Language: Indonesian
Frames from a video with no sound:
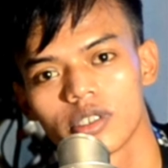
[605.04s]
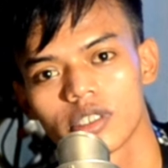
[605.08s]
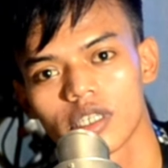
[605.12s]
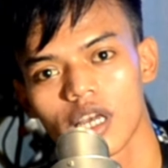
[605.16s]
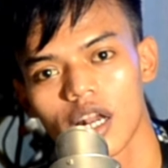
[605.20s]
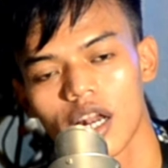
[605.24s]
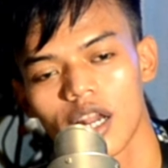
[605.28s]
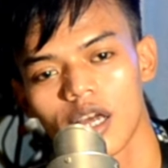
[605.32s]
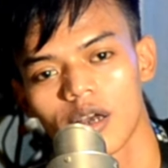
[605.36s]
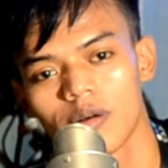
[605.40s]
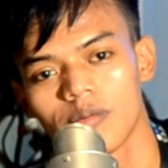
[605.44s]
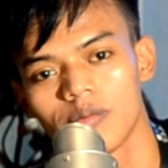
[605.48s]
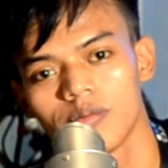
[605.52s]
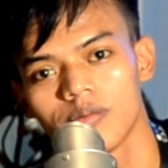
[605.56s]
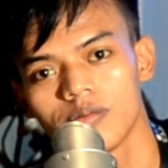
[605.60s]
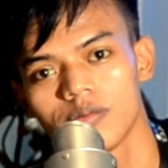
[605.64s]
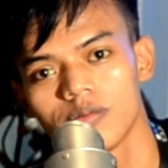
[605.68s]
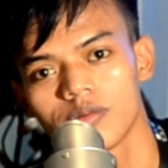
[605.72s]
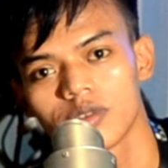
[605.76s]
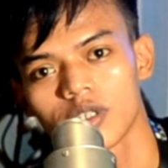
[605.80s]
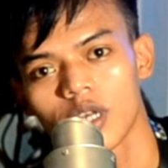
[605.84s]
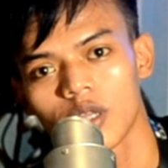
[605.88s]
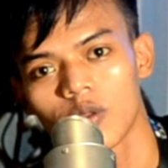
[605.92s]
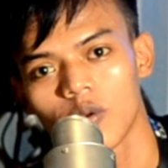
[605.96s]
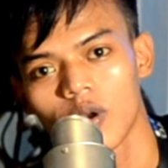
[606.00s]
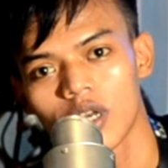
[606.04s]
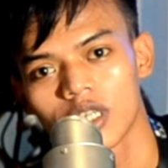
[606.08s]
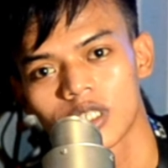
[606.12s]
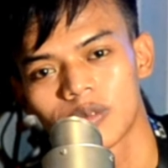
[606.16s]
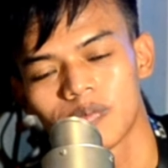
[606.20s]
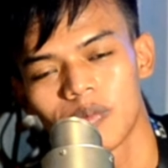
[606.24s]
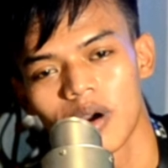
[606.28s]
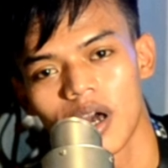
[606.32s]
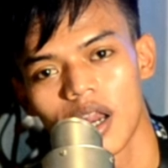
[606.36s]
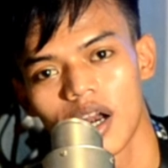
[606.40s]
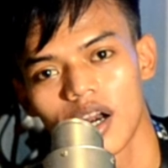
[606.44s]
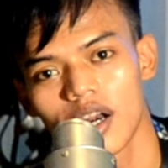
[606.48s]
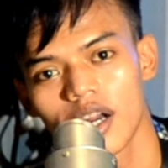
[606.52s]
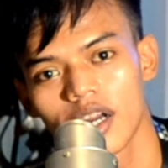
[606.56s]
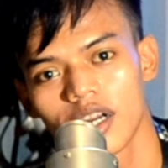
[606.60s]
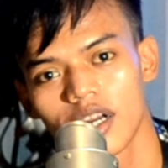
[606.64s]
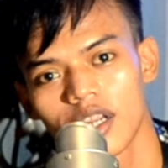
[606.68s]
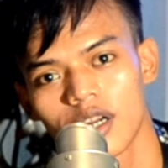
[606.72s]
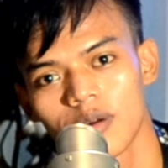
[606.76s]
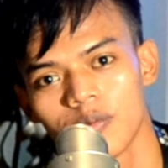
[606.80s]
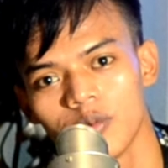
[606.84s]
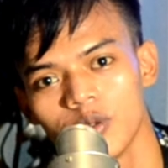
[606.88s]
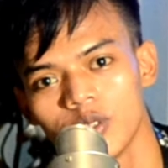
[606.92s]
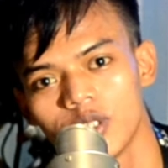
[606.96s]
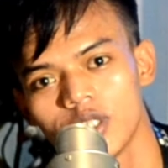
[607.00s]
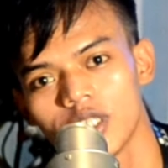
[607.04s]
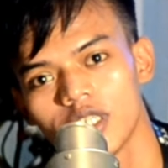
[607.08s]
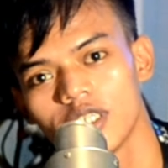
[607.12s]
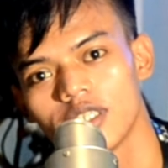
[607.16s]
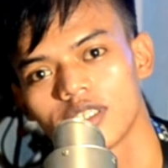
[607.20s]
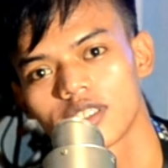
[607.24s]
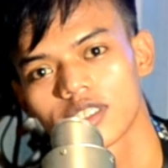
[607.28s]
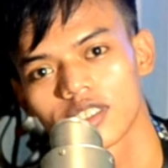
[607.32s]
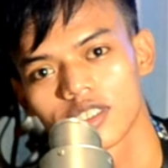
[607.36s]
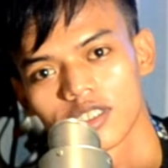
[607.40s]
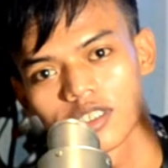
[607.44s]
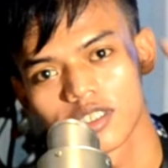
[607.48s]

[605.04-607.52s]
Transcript: Salam satu aspal Rider Bucin.